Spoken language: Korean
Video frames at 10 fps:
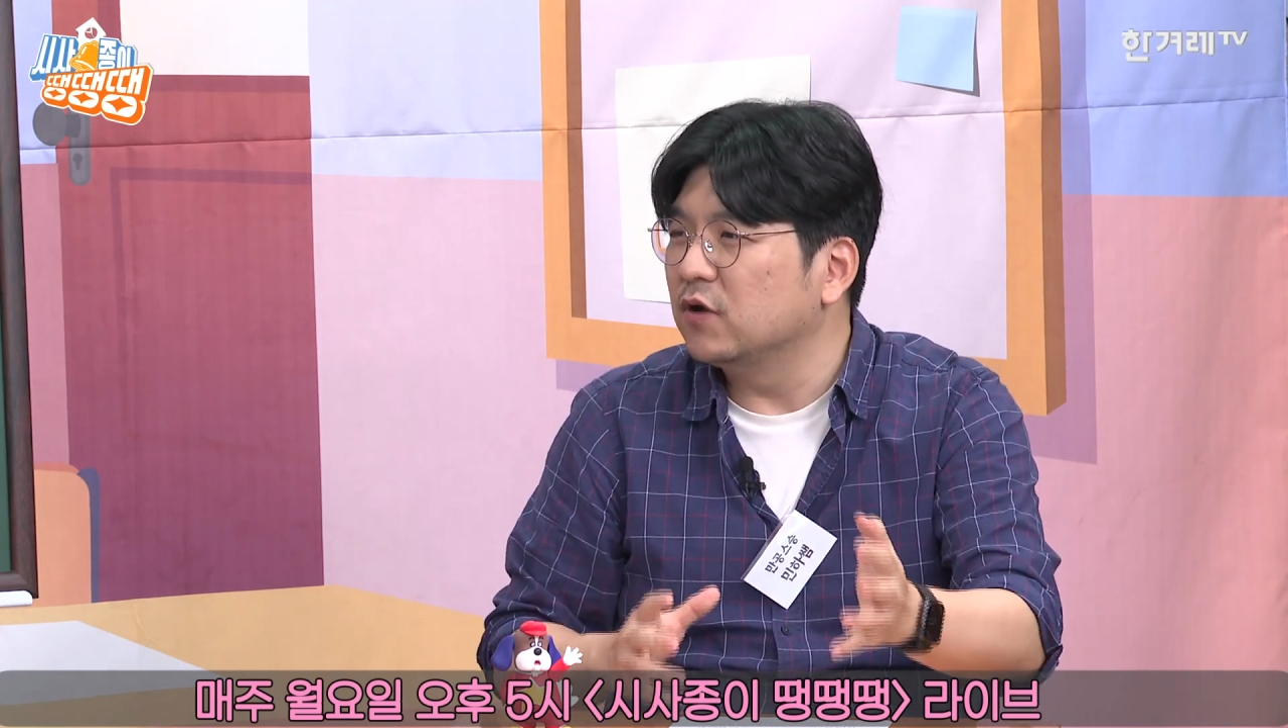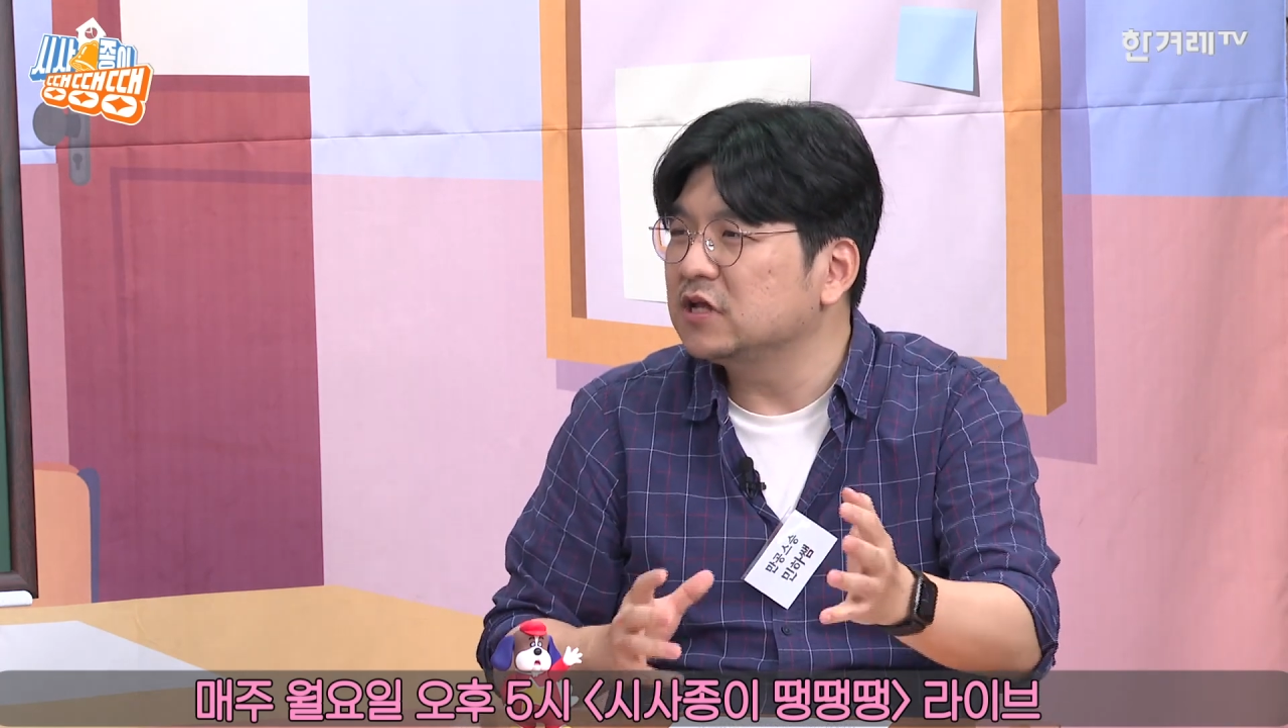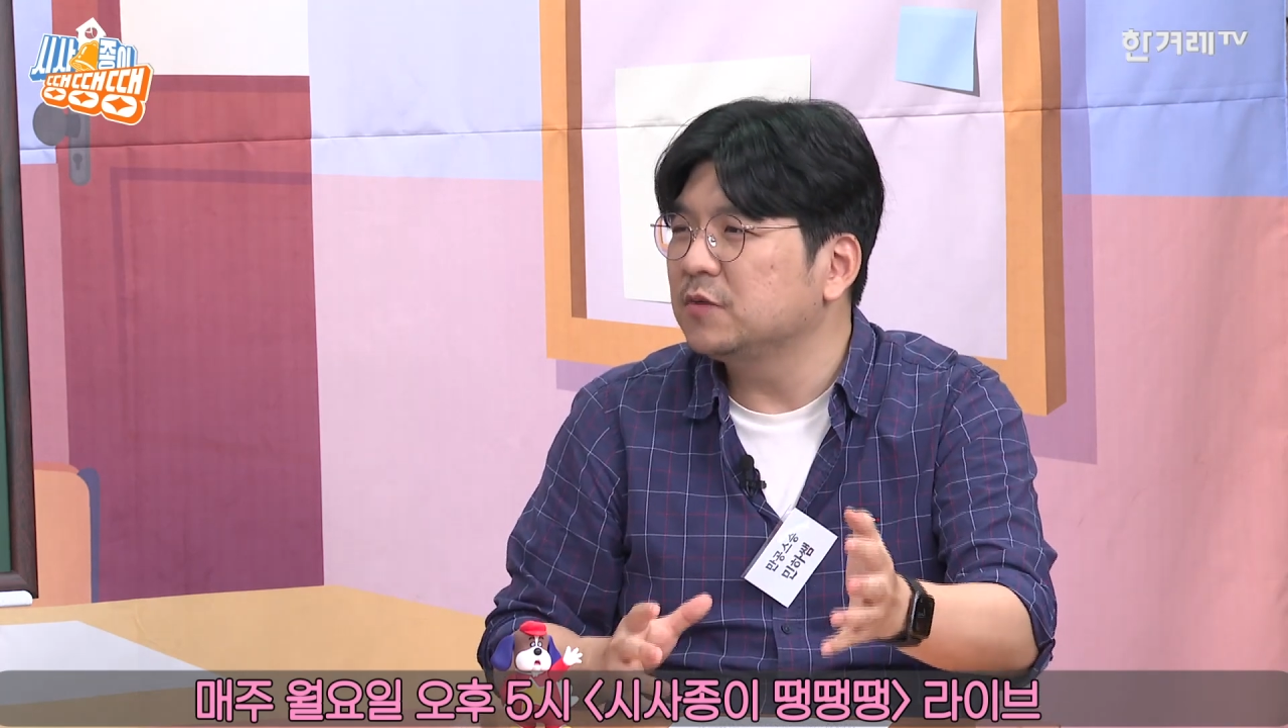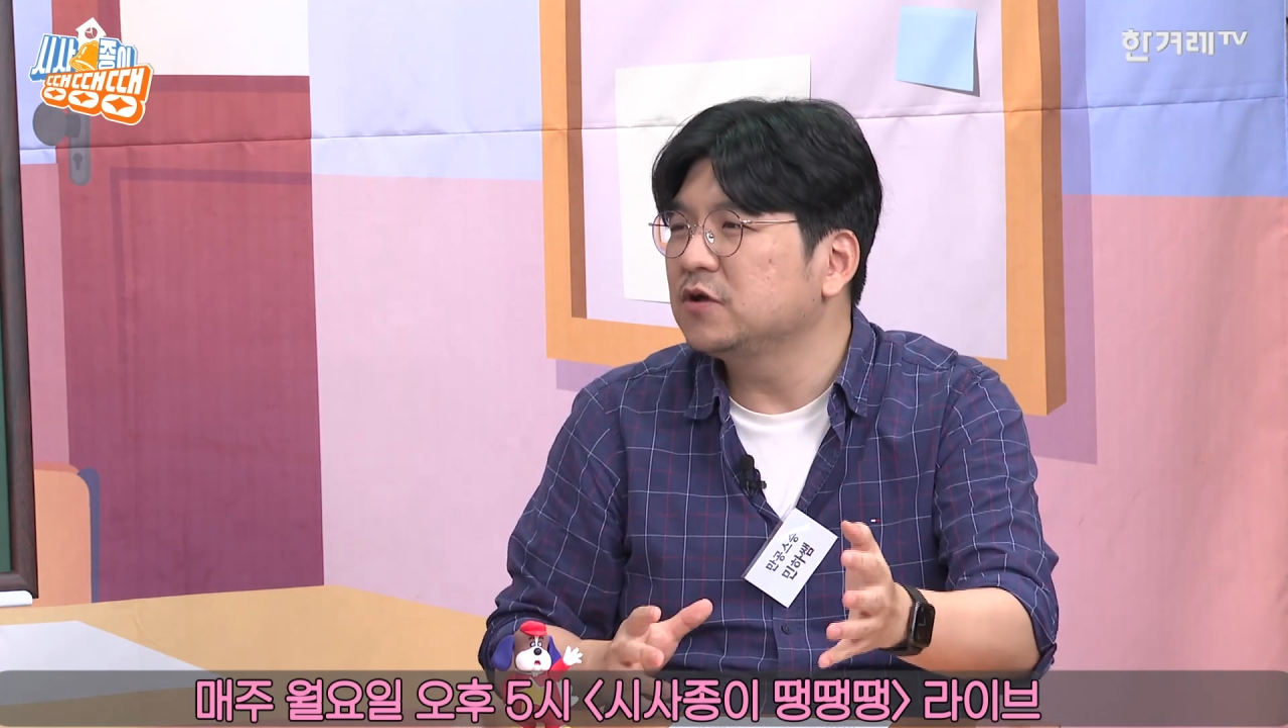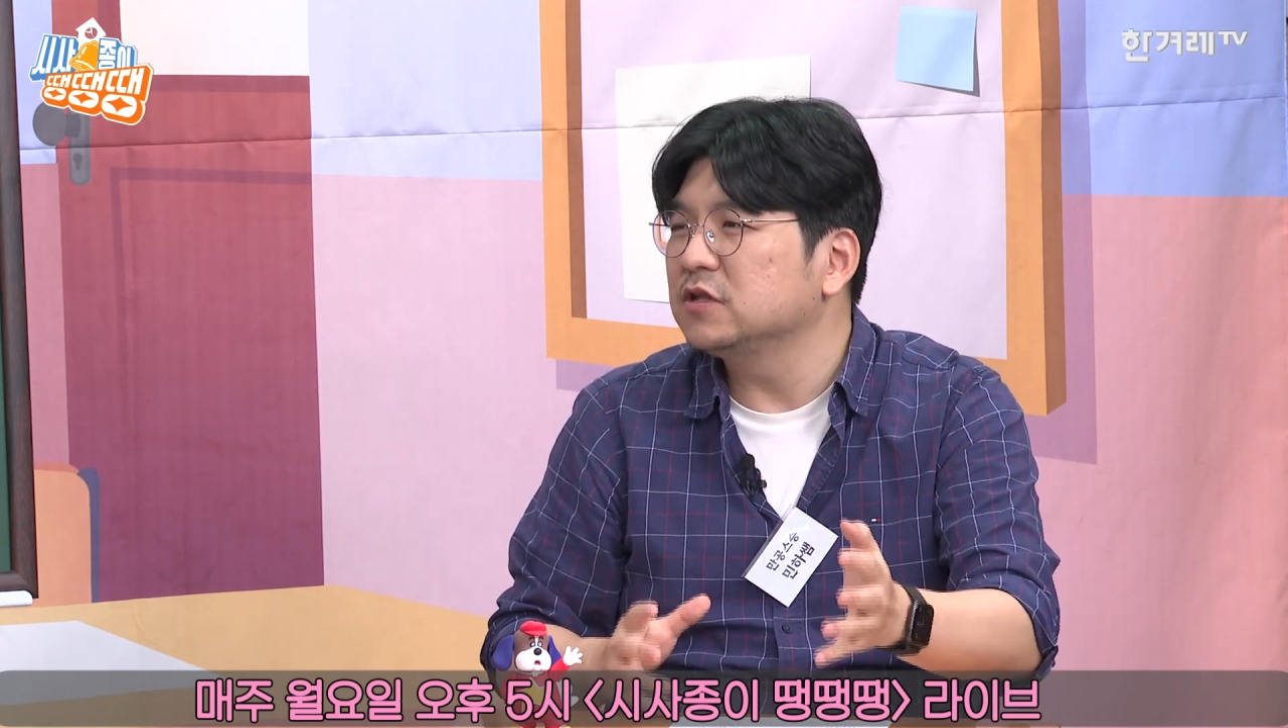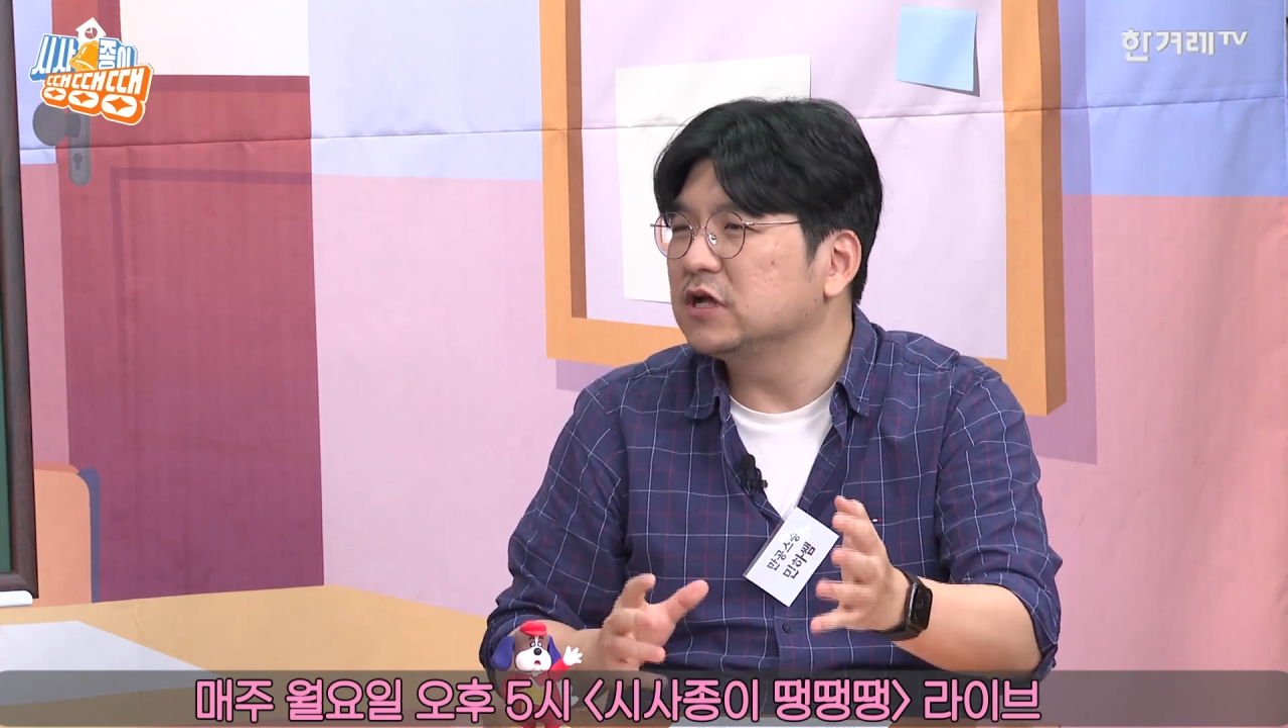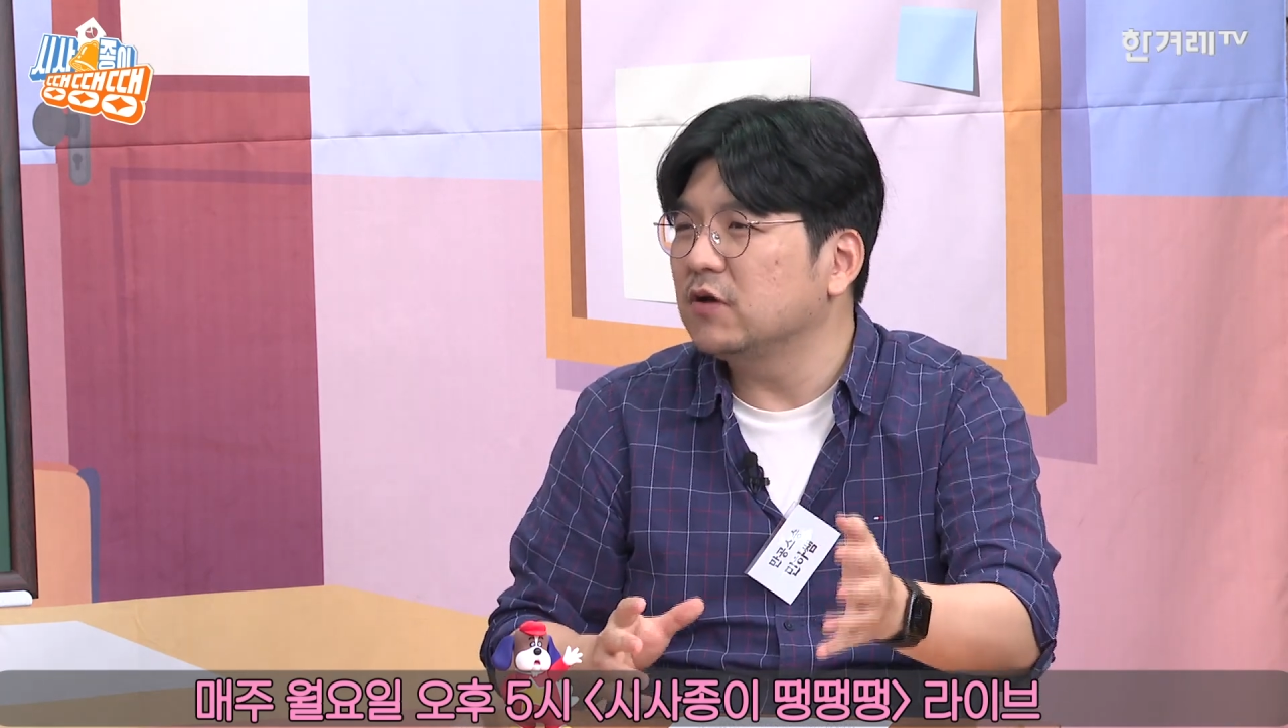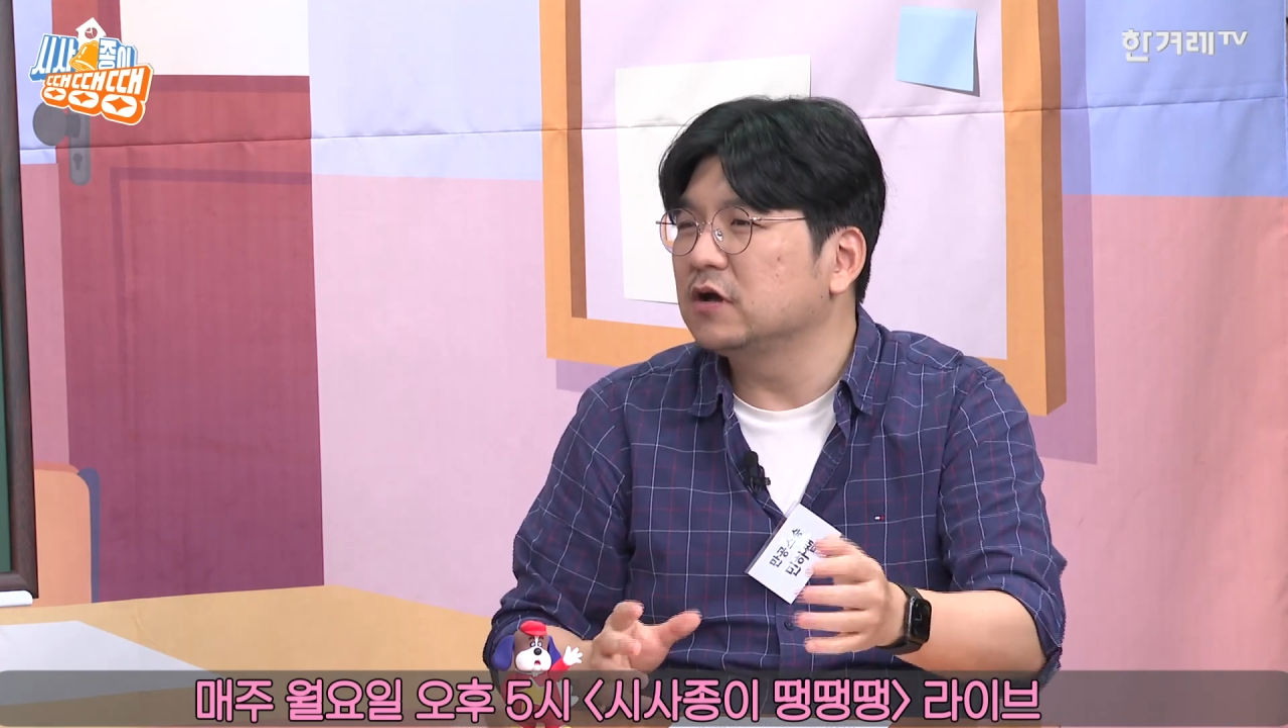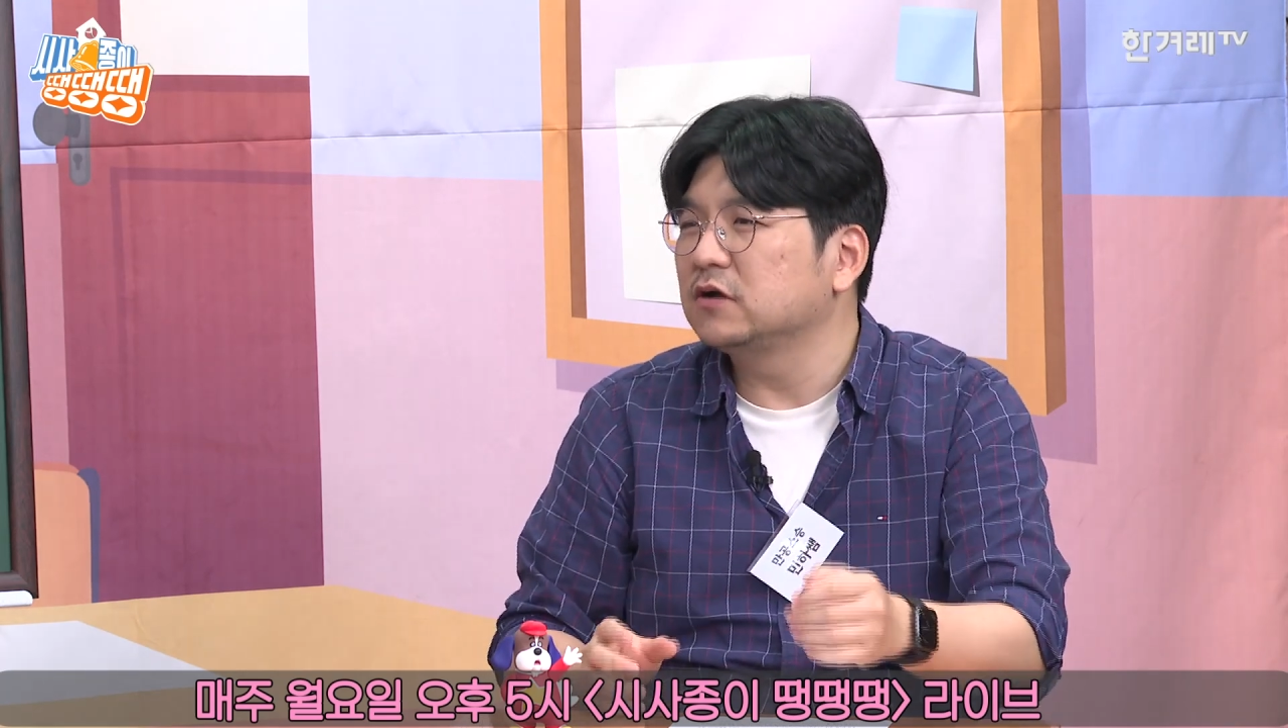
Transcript: 음. 왜냐하면 이게 왜